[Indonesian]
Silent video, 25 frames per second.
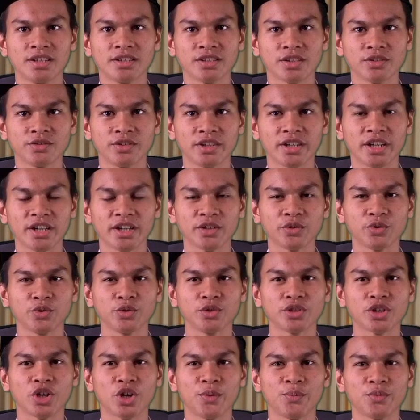
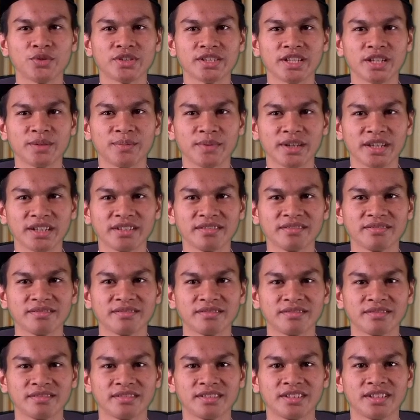Saudaraku kaum muslimin,
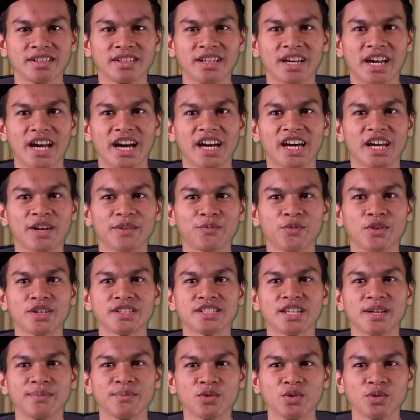agar
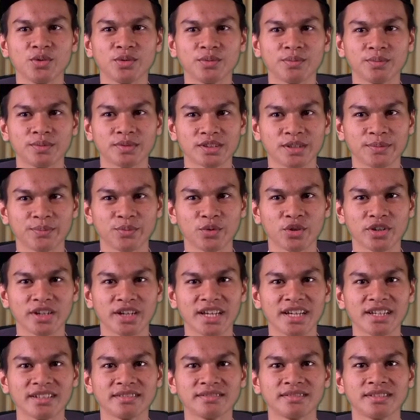puasamu
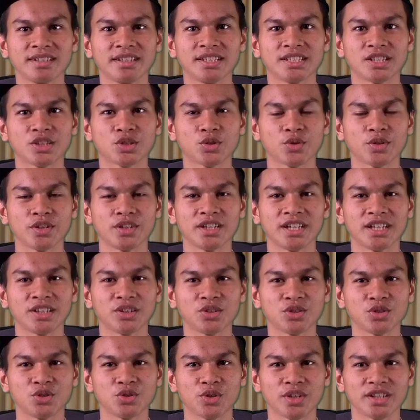sempurna sesuai
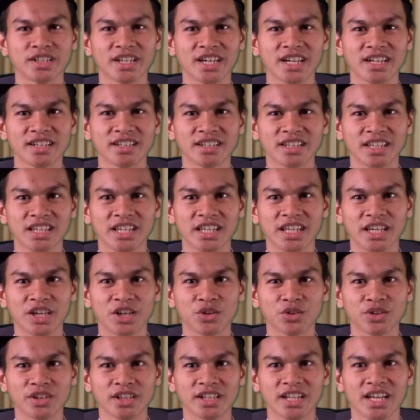dengan tujuannya,
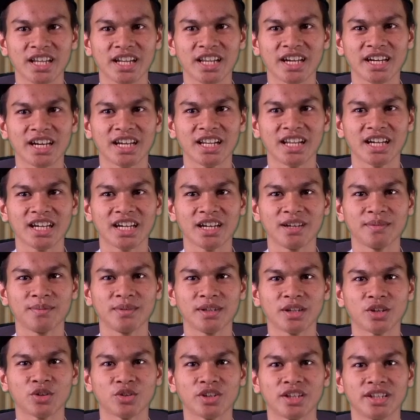ikutilah langkah-langkah
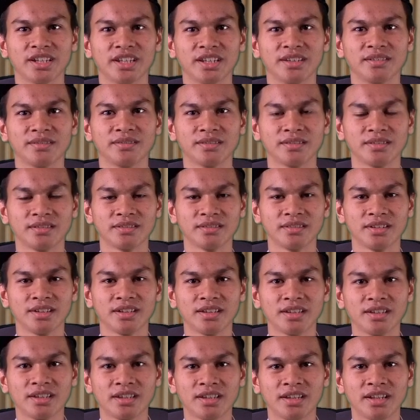berikut ini.
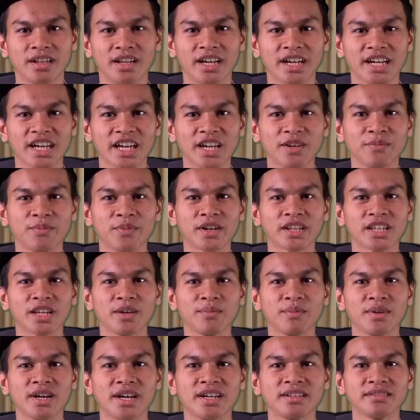Langkah yang
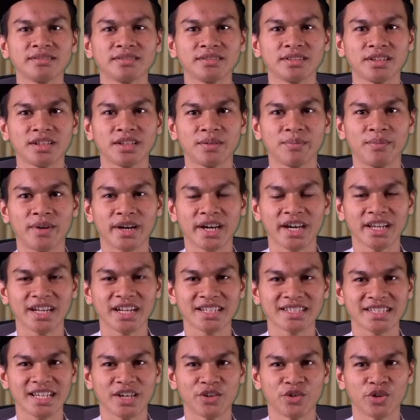pertama,
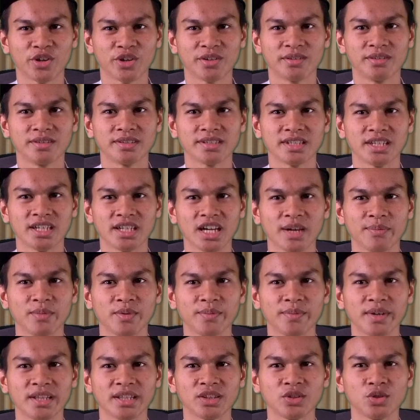makanlah sahur sehingga
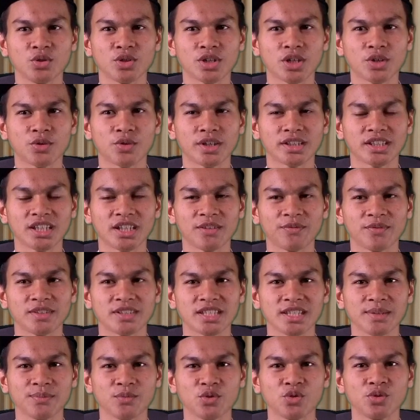membantu kekuatan
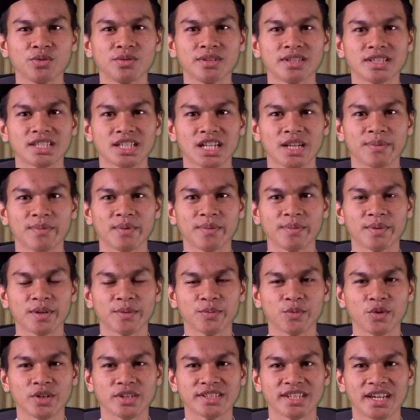fisikmu selama
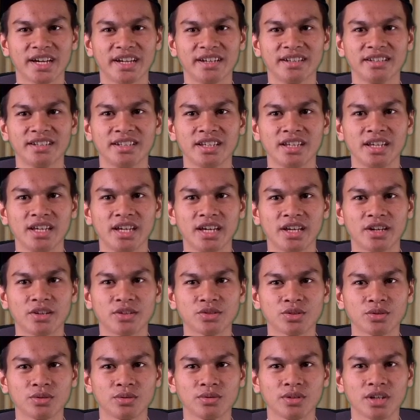berpuasa.
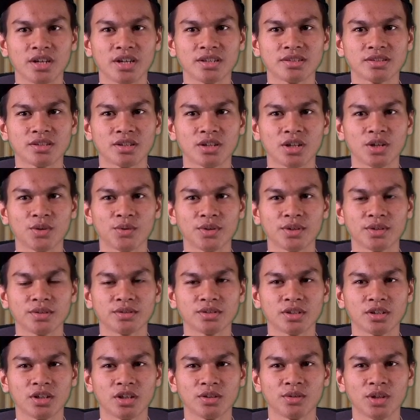Rasulullah
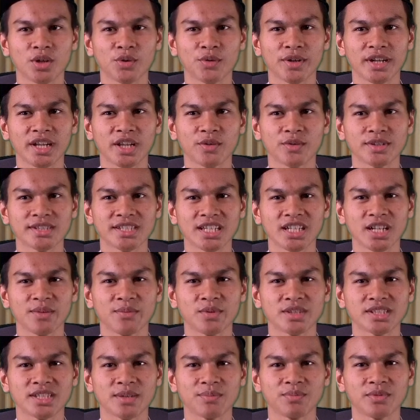Shallallahu Alaihi
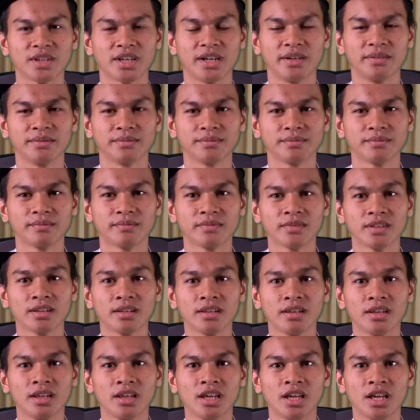Wasallam bersabda,
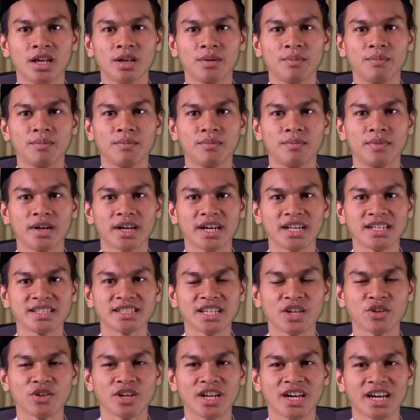makan
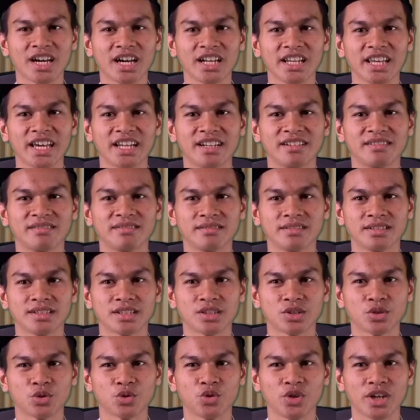sahurlah kalian.
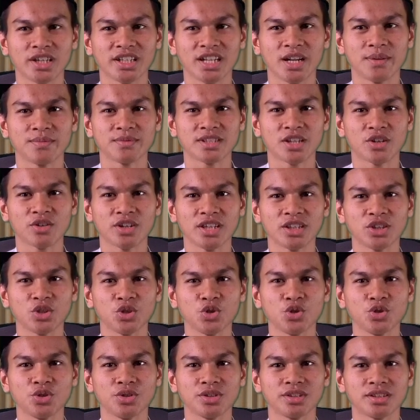Sesungguhnya dalam sahur
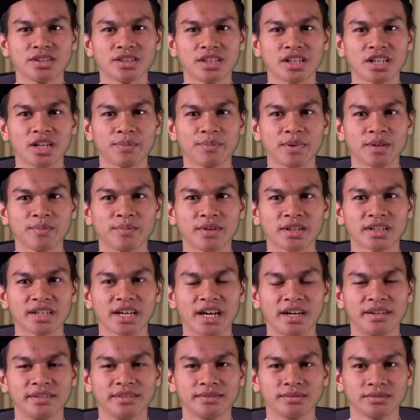itu terdapat
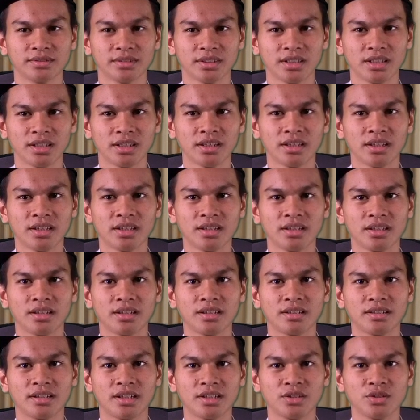berkah.
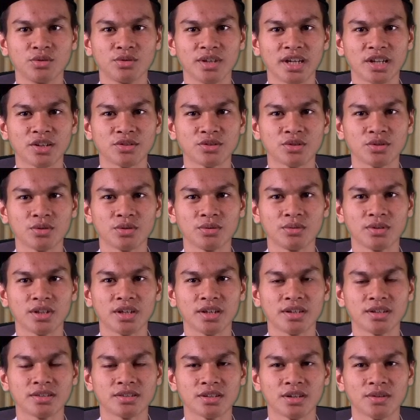Dan juga
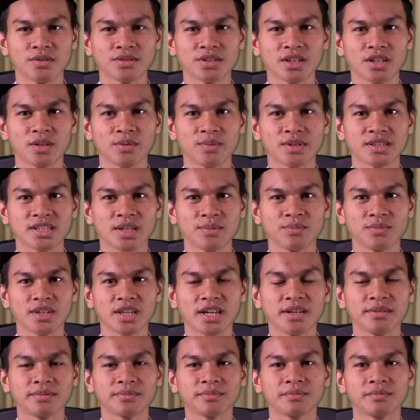Rasulullah saw
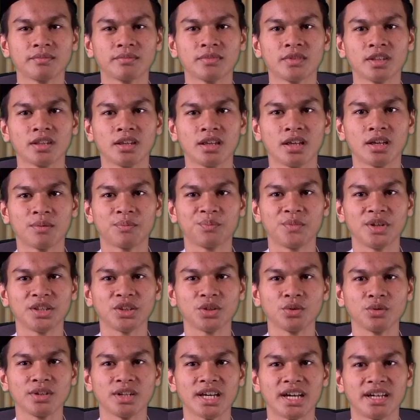bersabda,
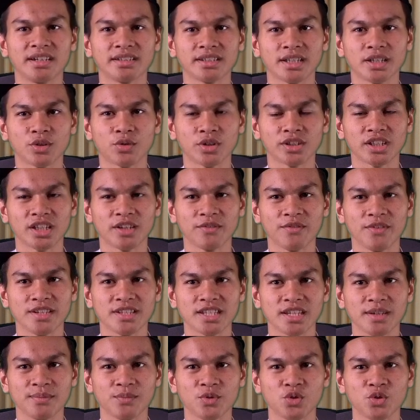bantulah kekuatan
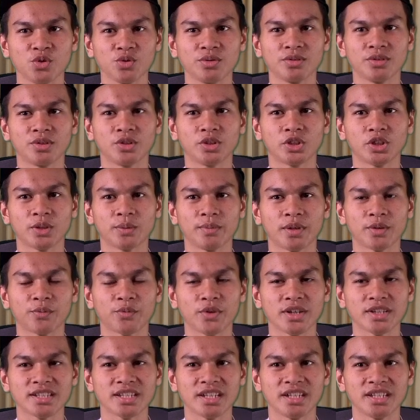fisikmu untuk
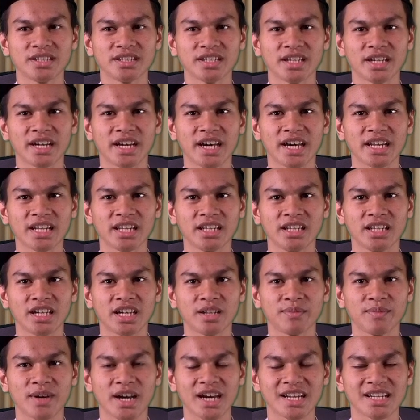berpuasa di siang hari
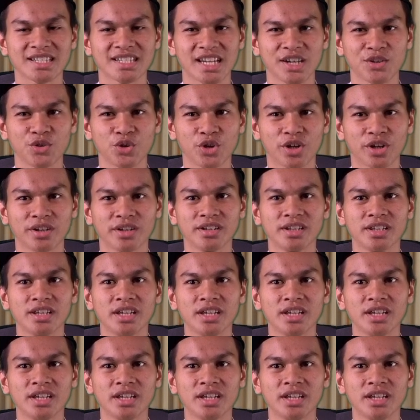dengan makan sahur